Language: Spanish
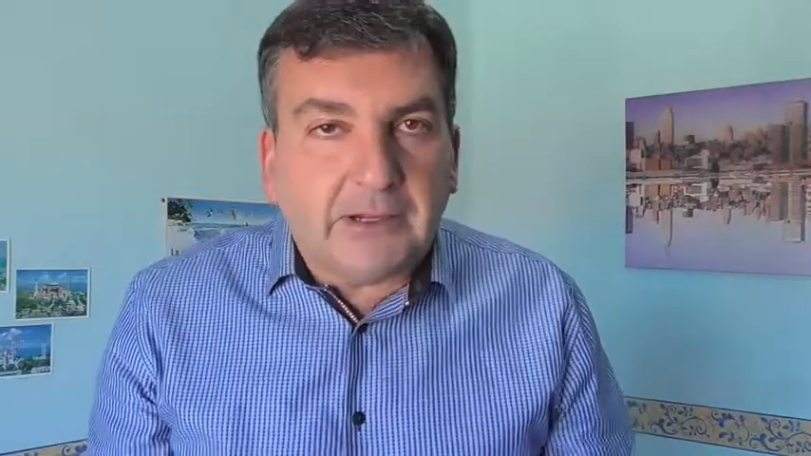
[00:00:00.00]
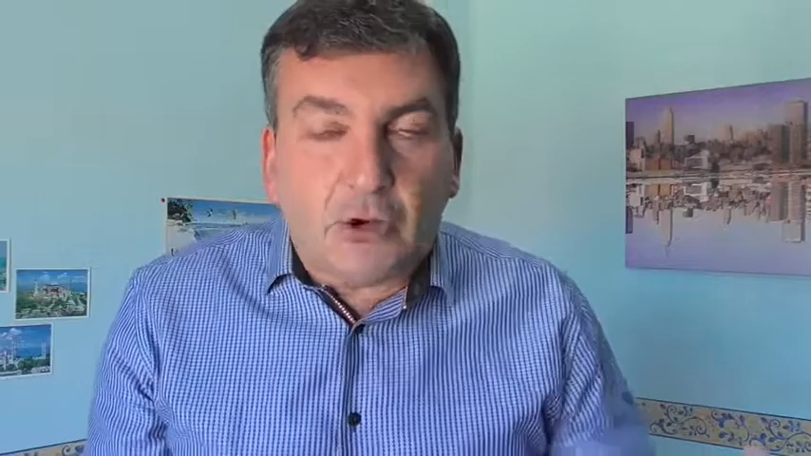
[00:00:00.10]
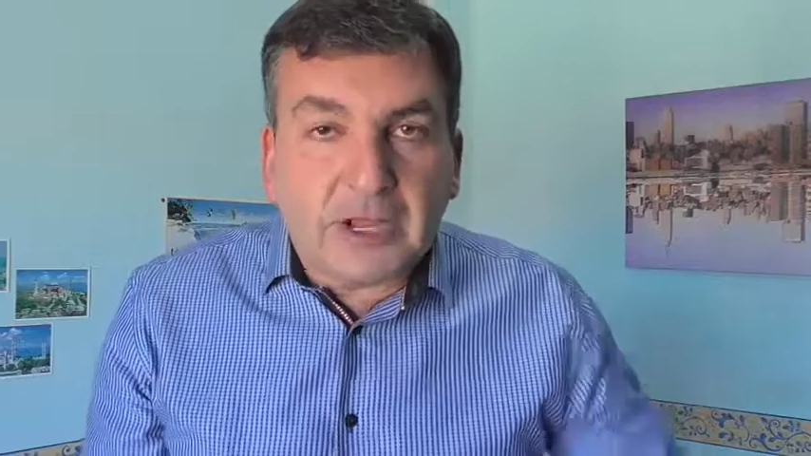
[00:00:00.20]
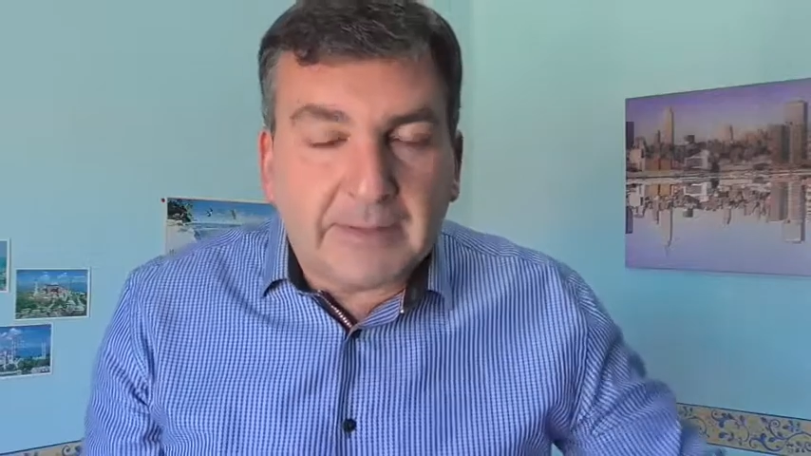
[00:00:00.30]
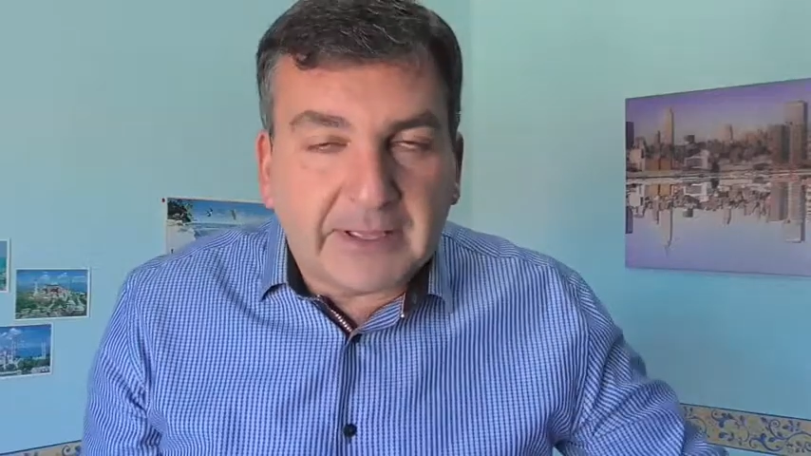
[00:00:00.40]
en
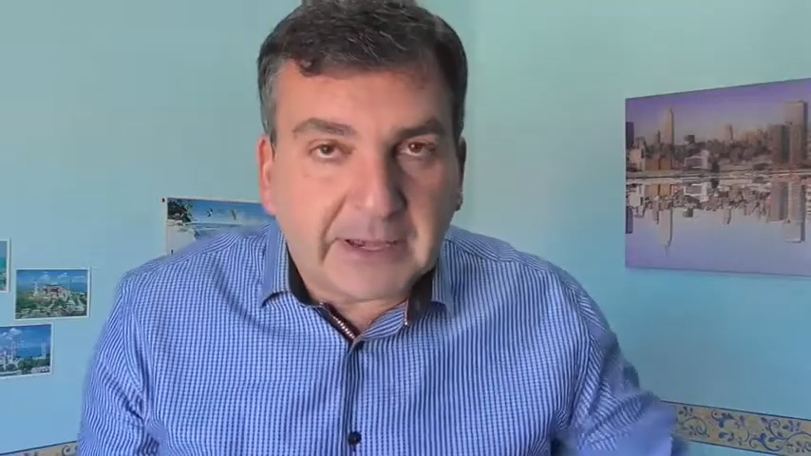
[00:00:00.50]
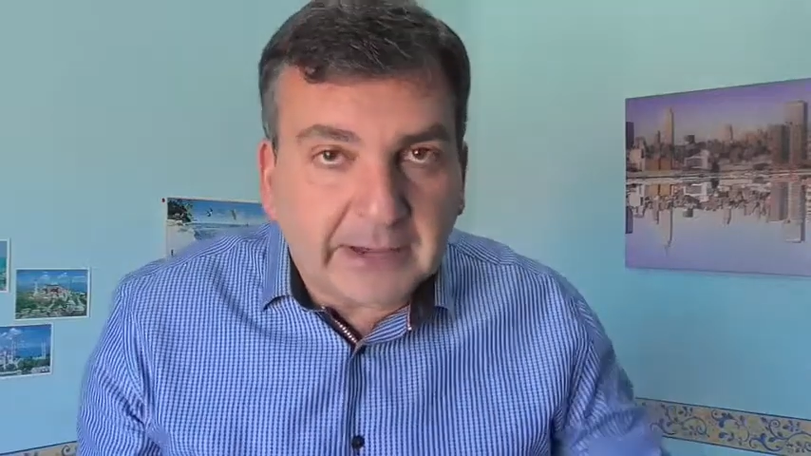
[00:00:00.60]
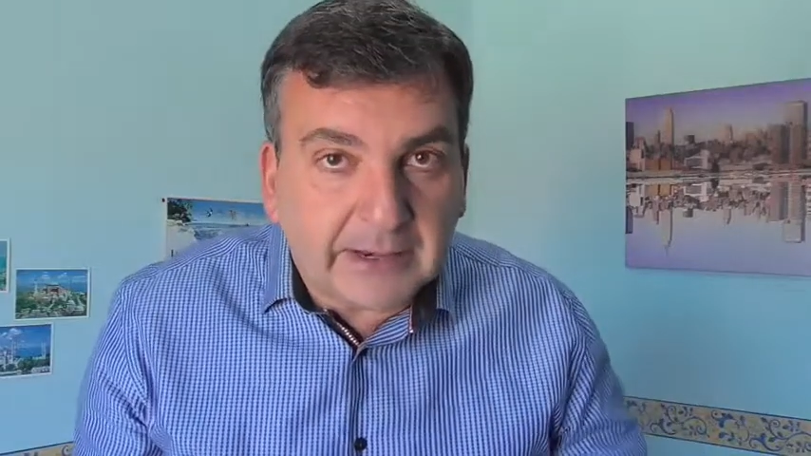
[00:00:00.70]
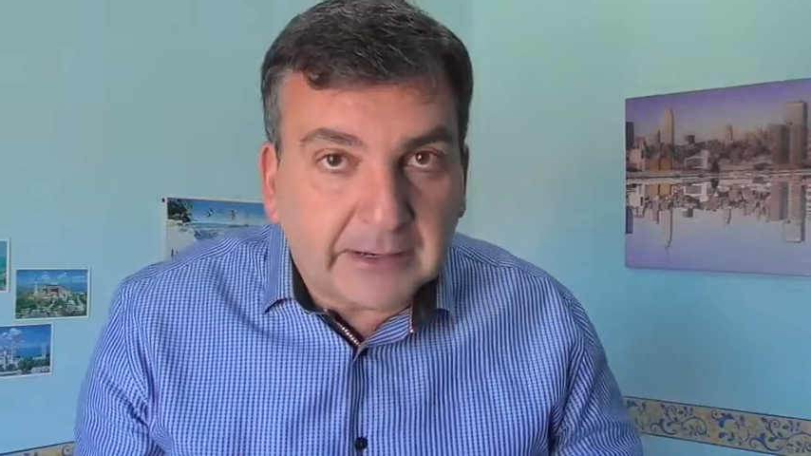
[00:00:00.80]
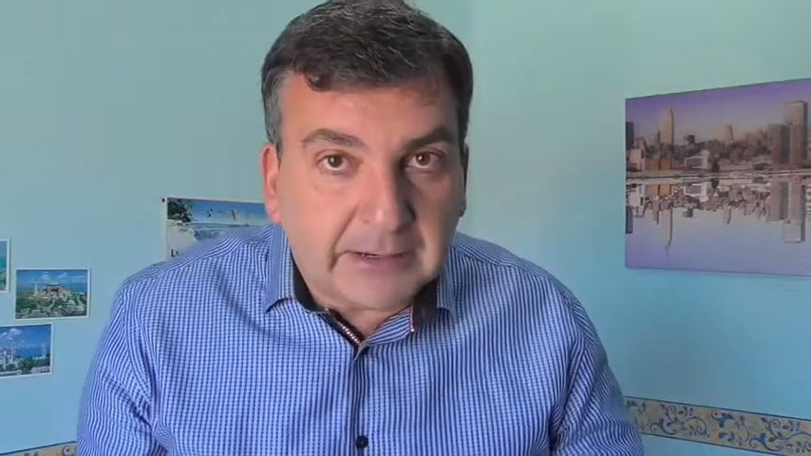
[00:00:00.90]
lo que me
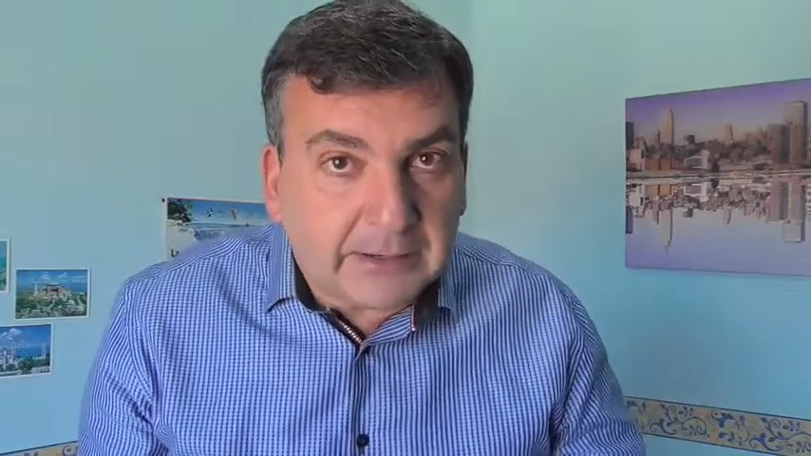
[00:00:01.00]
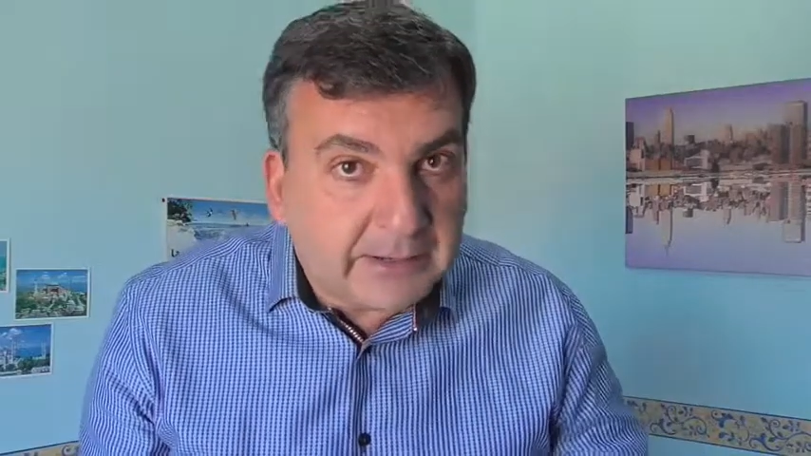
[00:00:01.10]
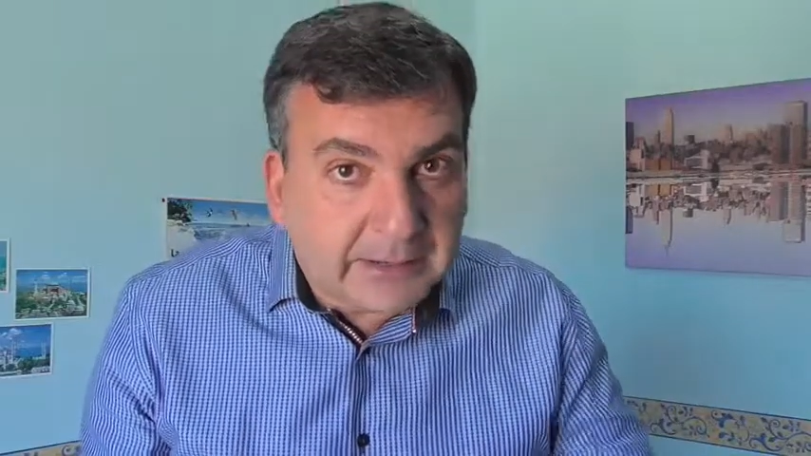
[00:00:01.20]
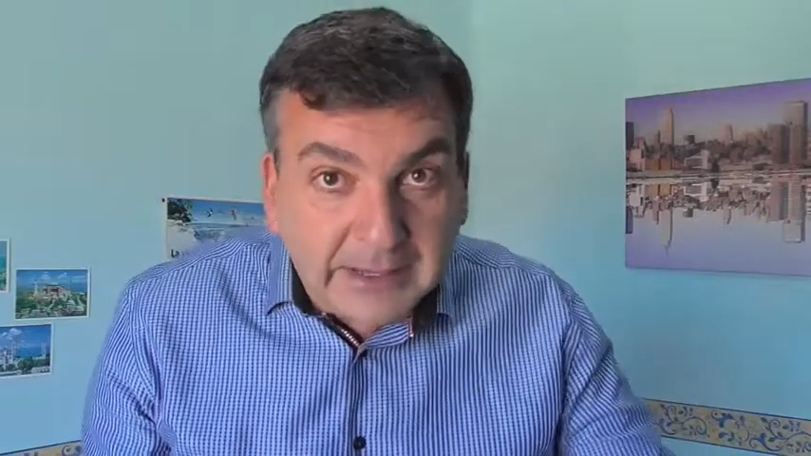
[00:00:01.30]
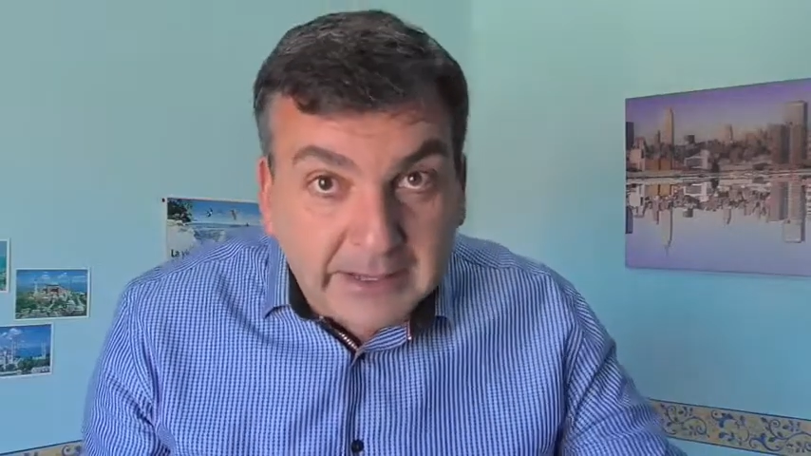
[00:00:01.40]

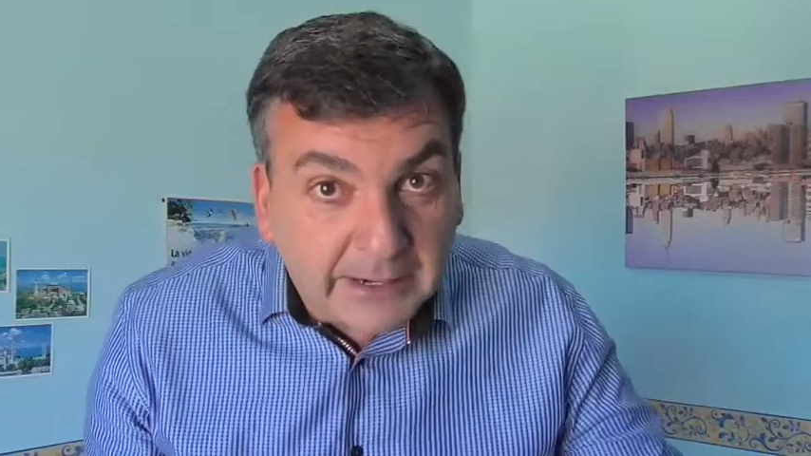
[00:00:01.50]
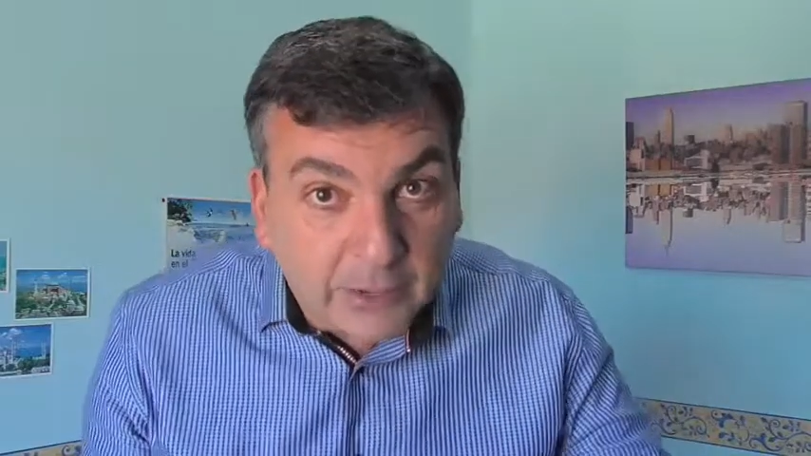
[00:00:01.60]
eh,